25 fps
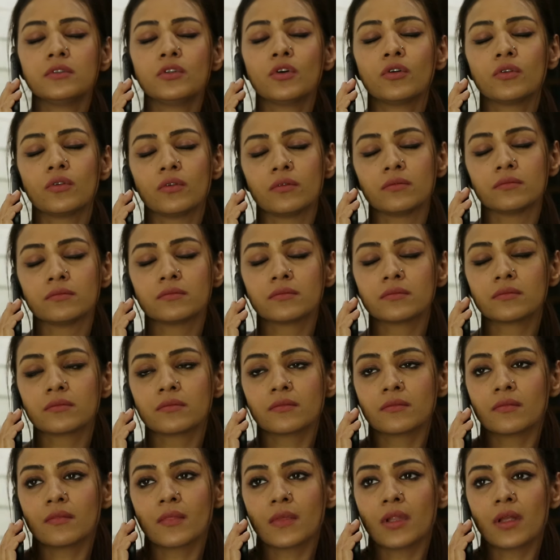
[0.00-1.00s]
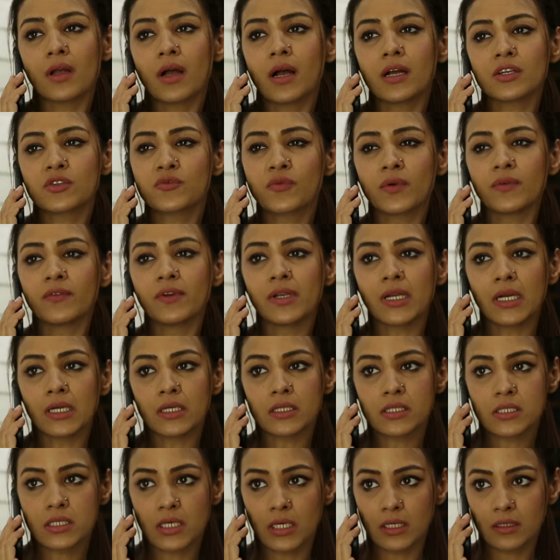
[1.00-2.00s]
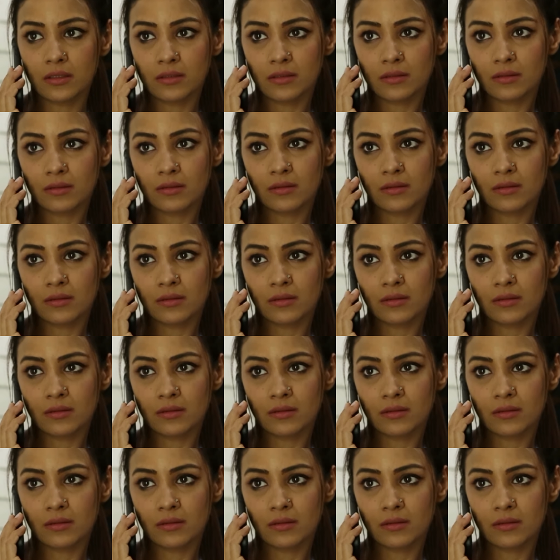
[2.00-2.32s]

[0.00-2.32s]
नो नो अश्विन विल अंडरस्टैंड